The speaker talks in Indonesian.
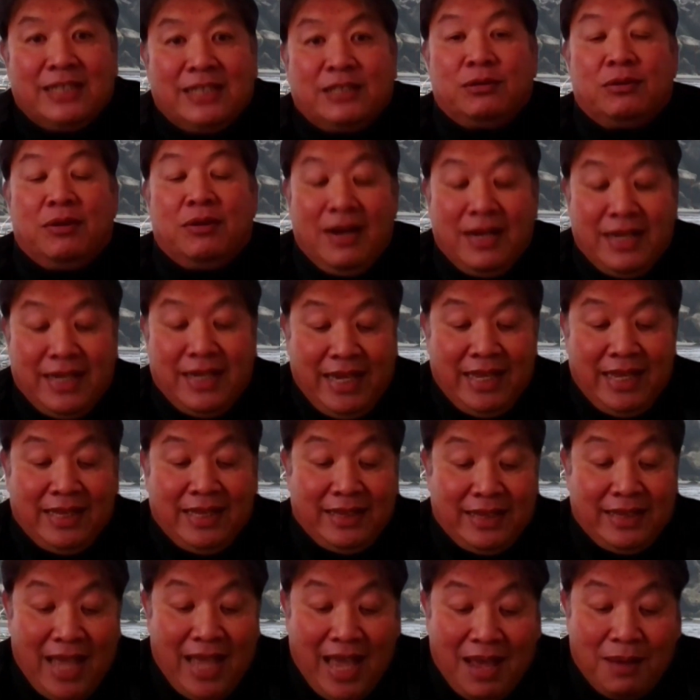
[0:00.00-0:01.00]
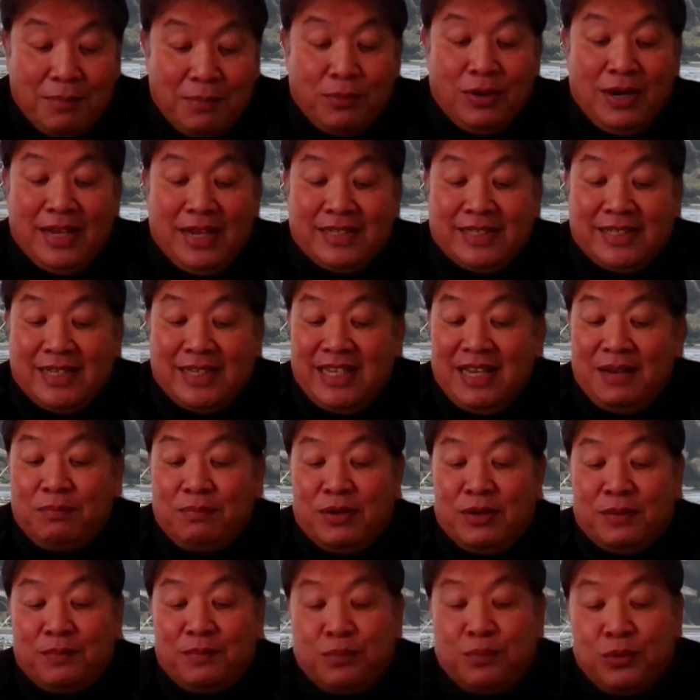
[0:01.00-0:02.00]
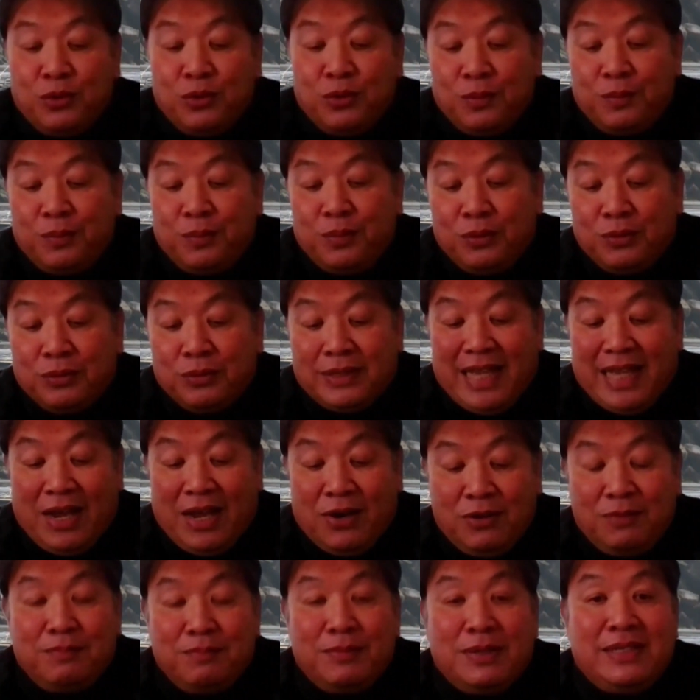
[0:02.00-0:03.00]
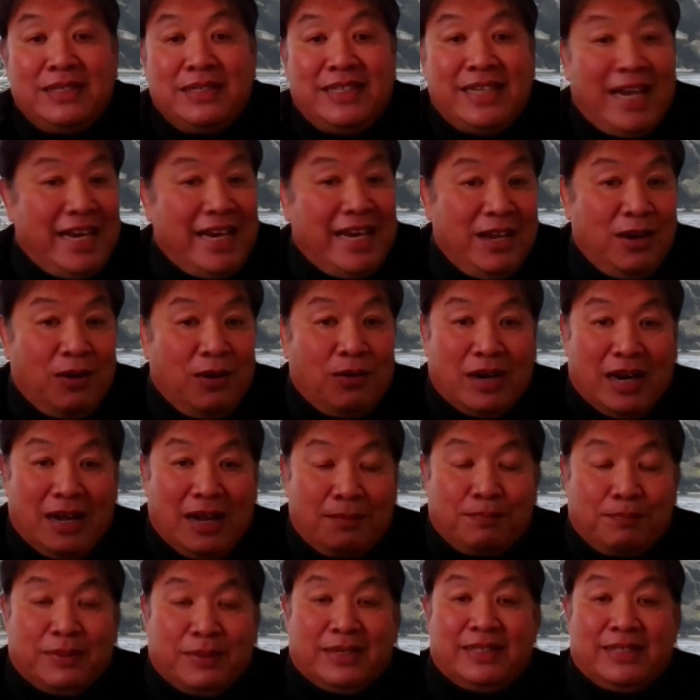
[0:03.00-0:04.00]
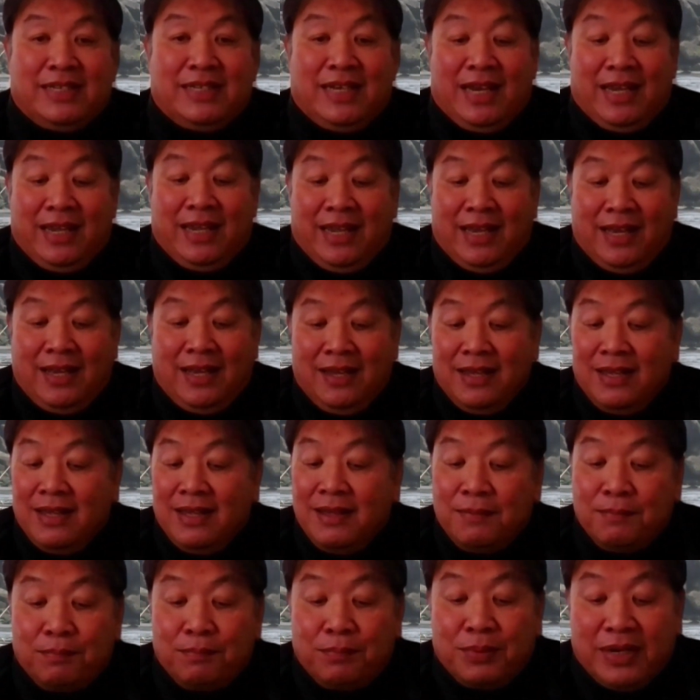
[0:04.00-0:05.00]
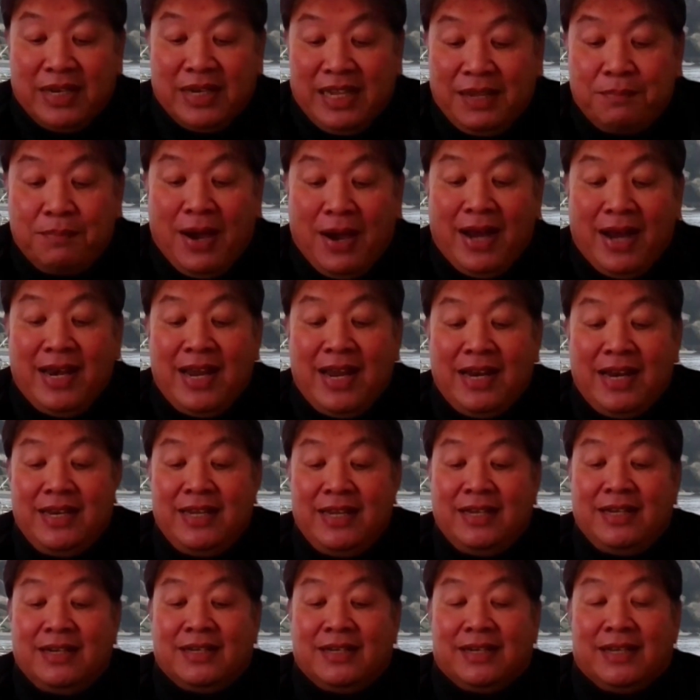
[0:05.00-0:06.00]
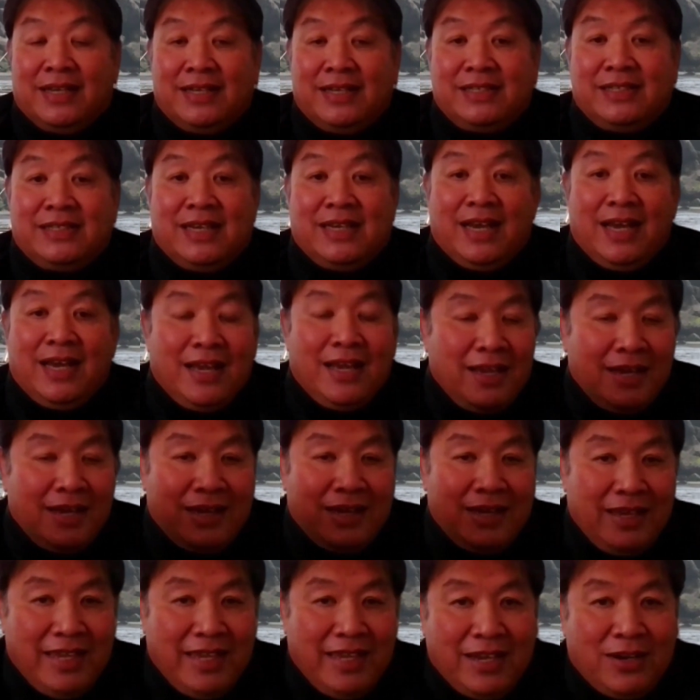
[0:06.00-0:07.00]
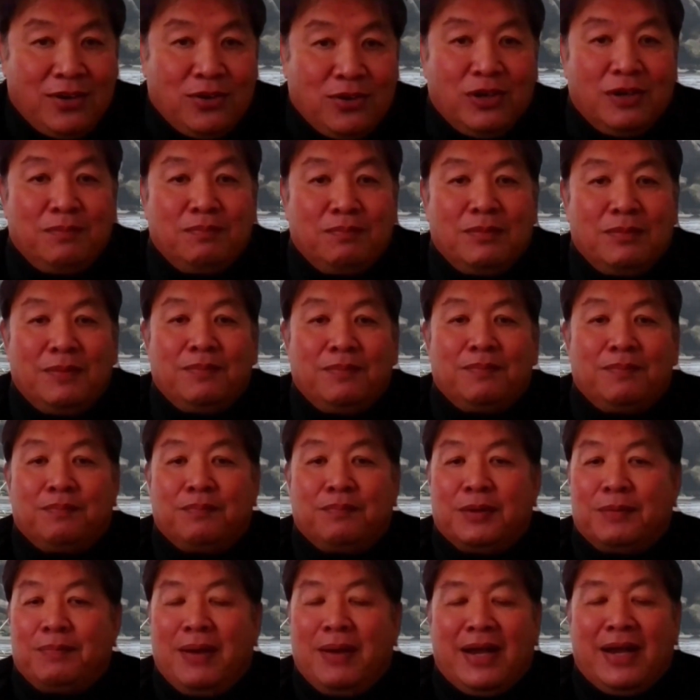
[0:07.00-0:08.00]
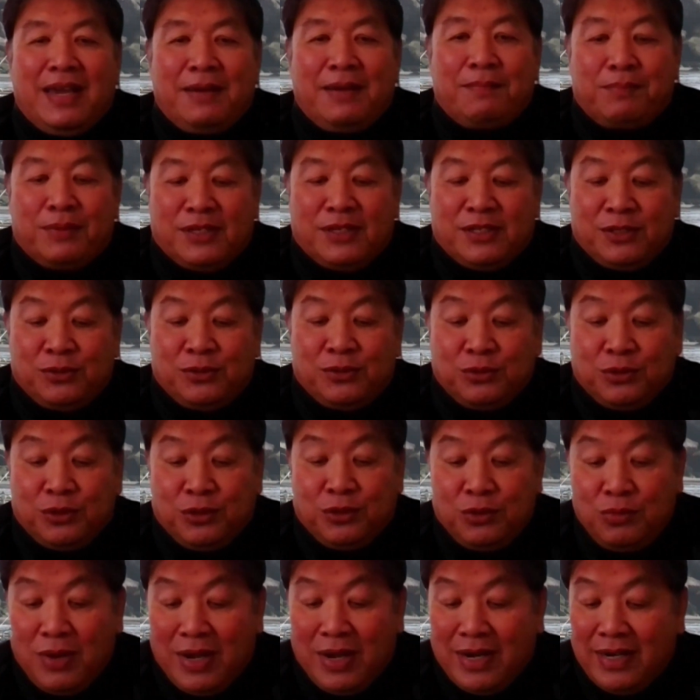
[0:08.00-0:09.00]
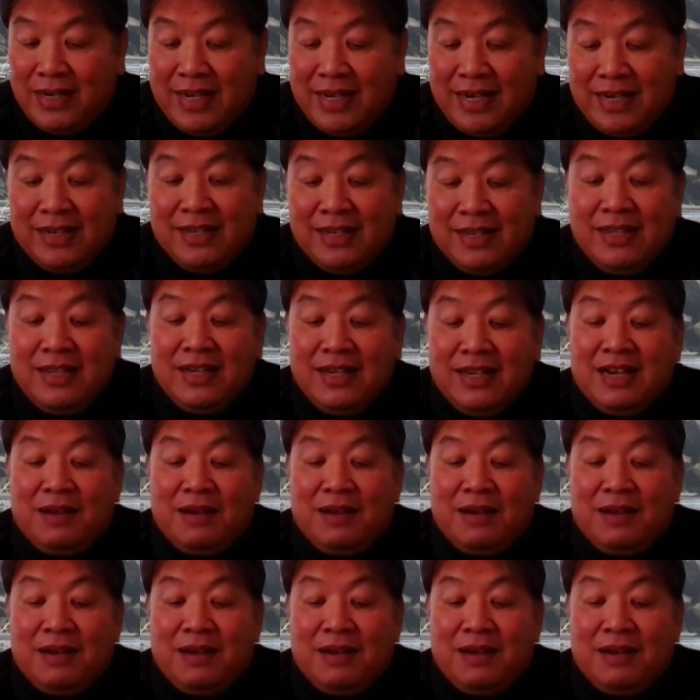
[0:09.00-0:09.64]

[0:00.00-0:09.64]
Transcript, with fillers: Nah saudara kita boleh saja berpuluh-puluh tahun menjadi orang percaya, beribadah di gereja, ikut berbagai persekutuan dan